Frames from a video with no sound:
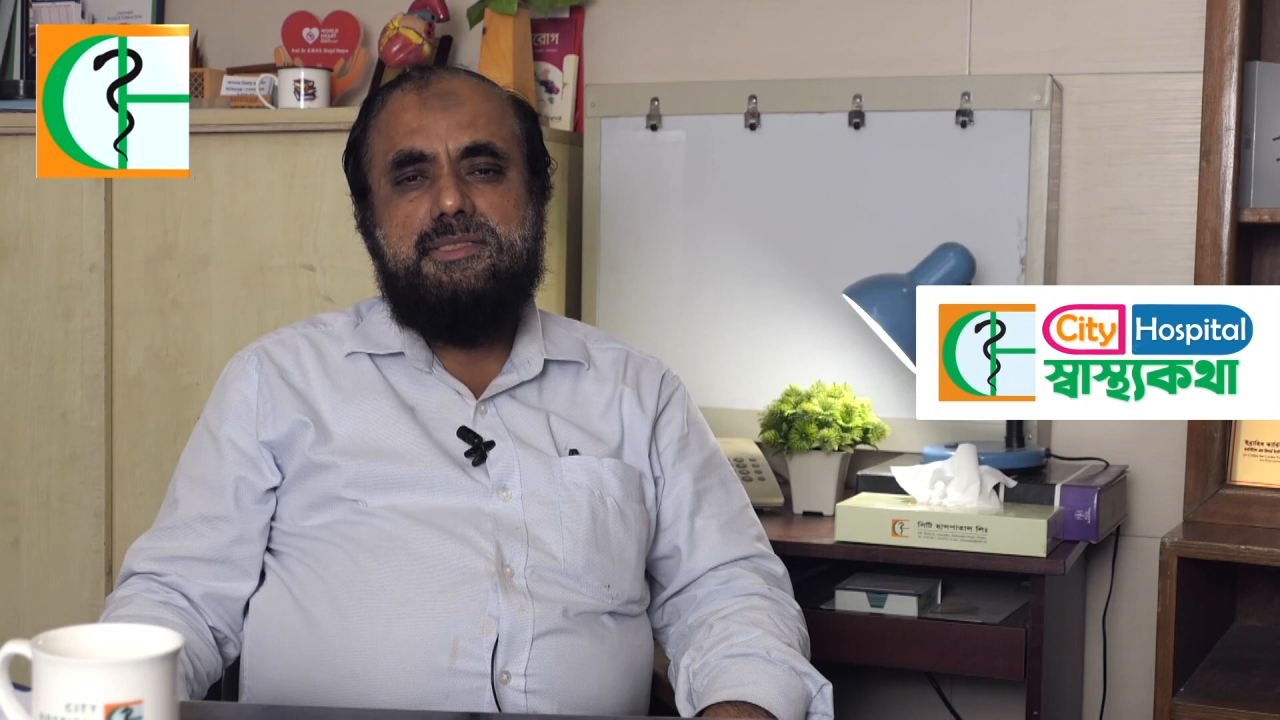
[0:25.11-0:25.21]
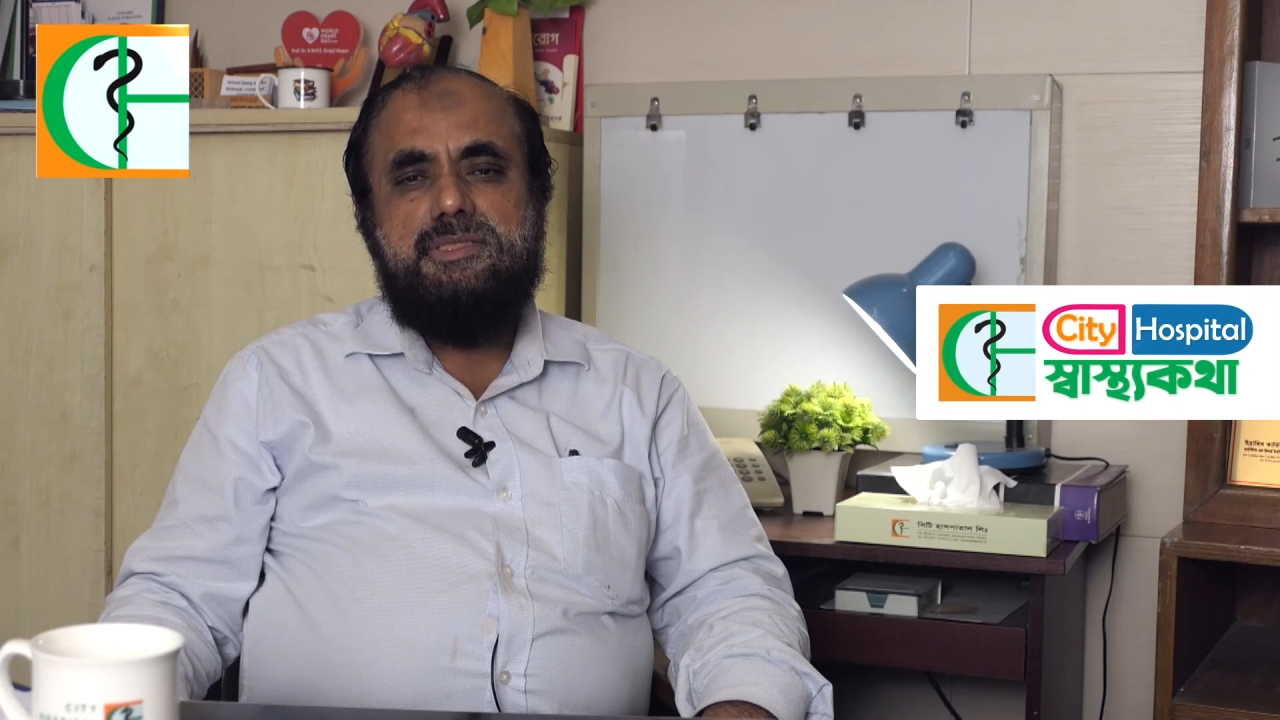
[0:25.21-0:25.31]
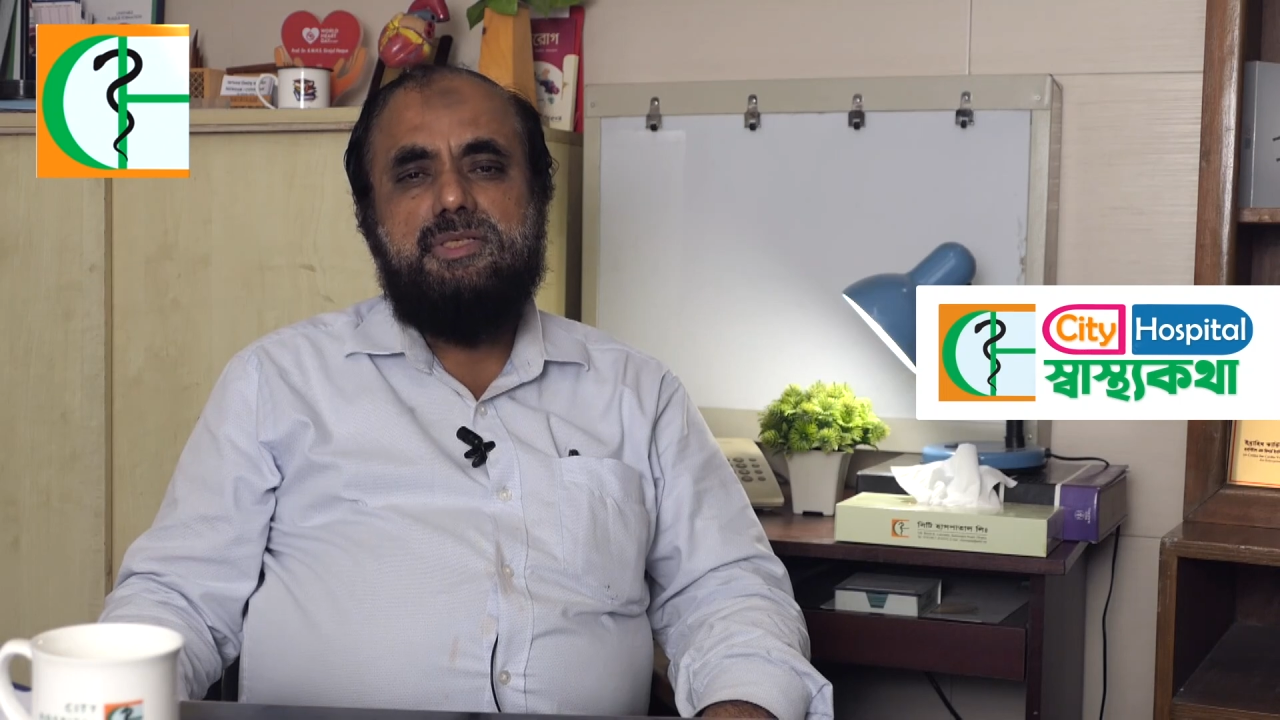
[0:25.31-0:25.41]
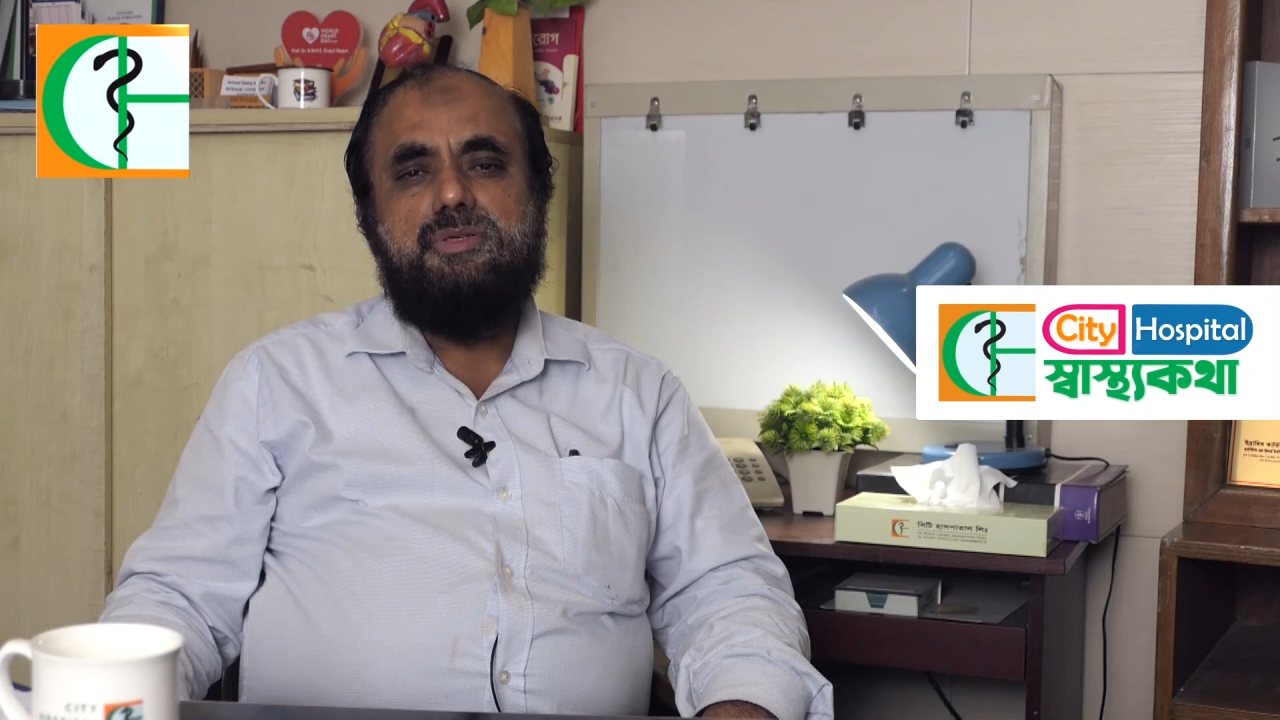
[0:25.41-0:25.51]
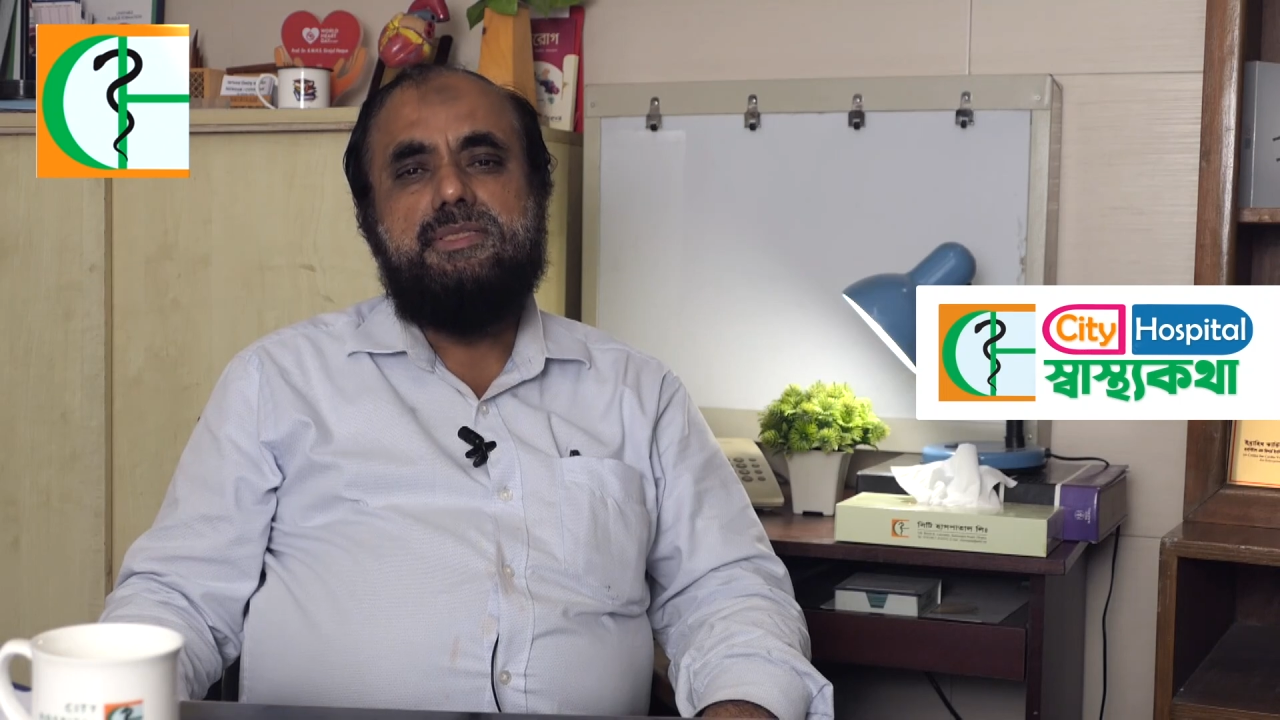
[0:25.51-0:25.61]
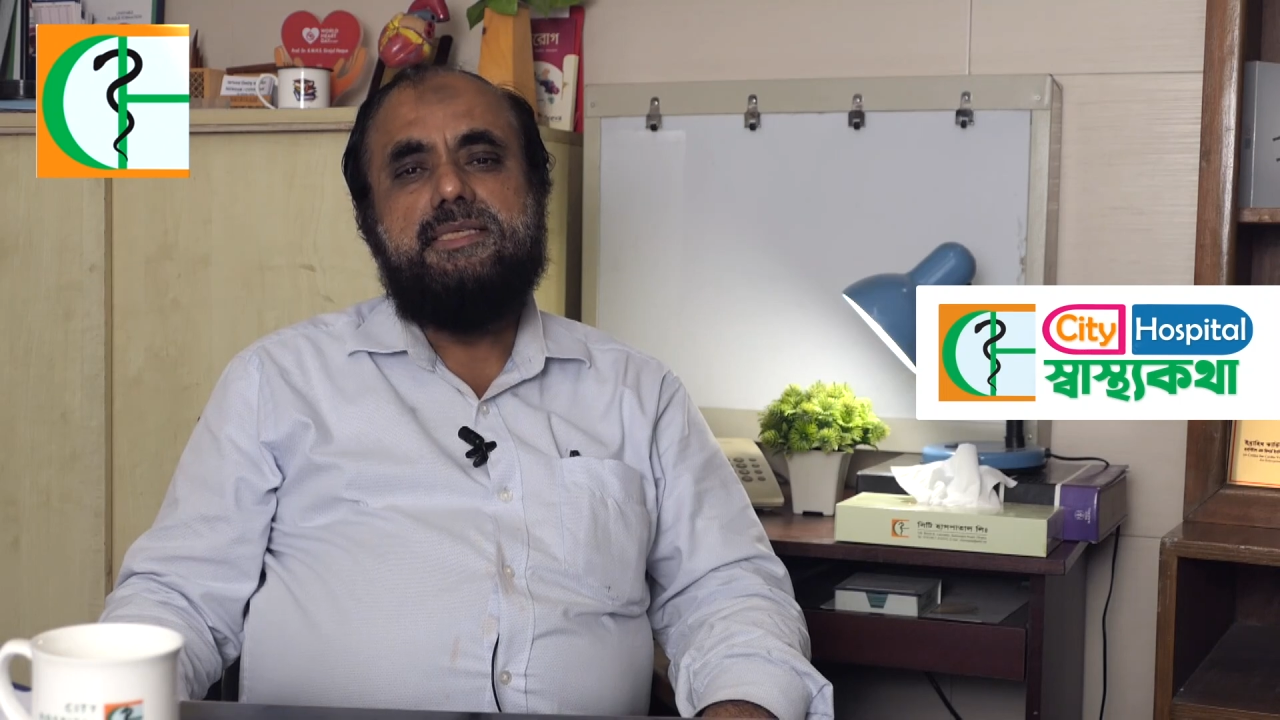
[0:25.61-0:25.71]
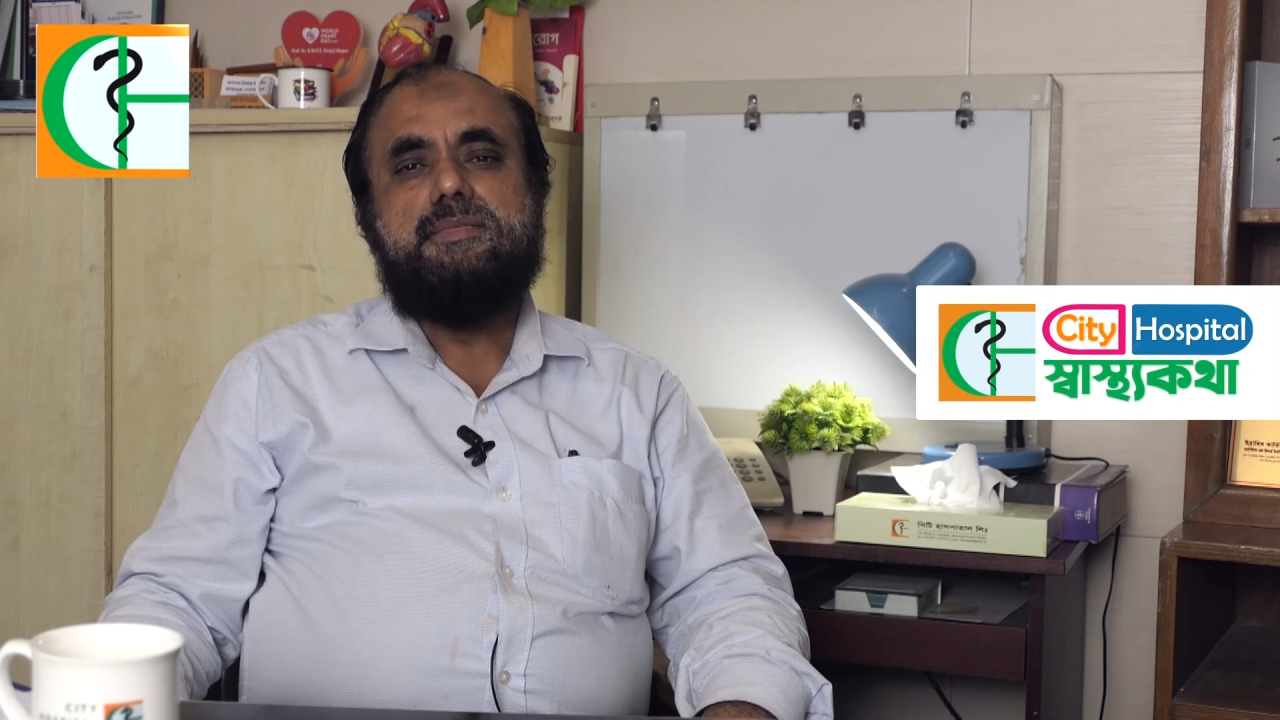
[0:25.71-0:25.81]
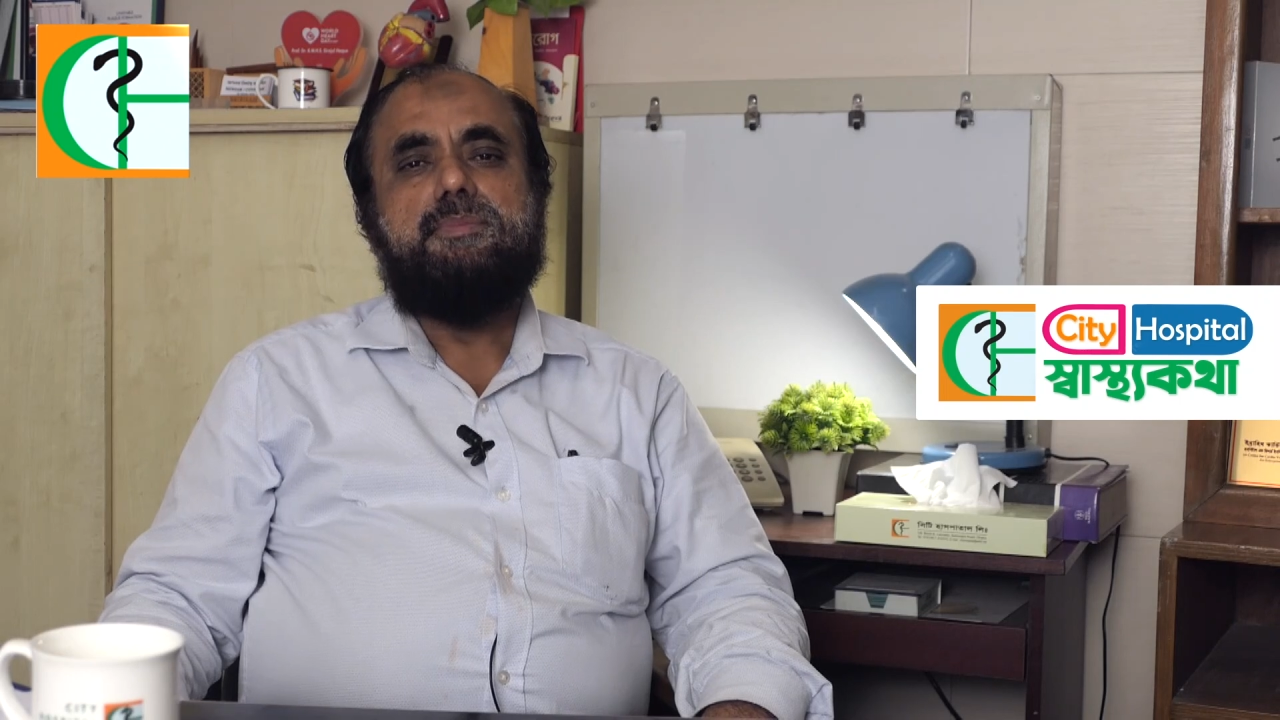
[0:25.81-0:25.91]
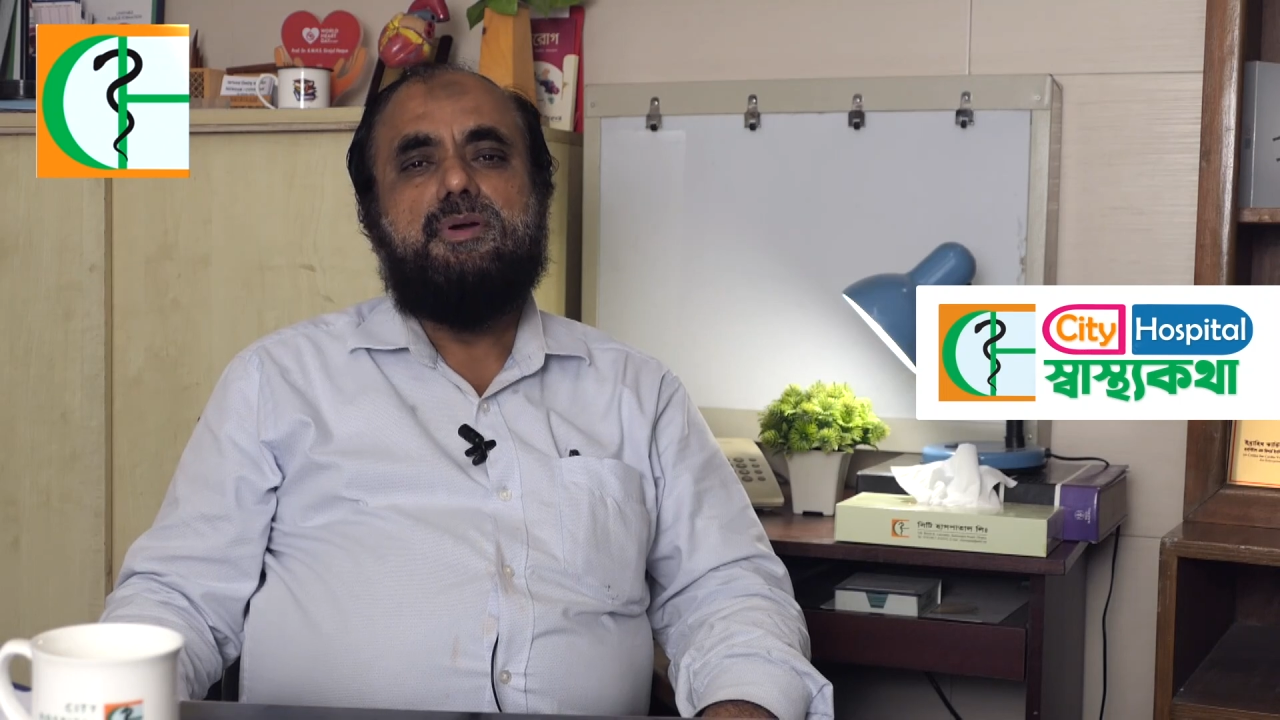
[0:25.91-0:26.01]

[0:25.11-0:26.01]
সেগুলো দেখতে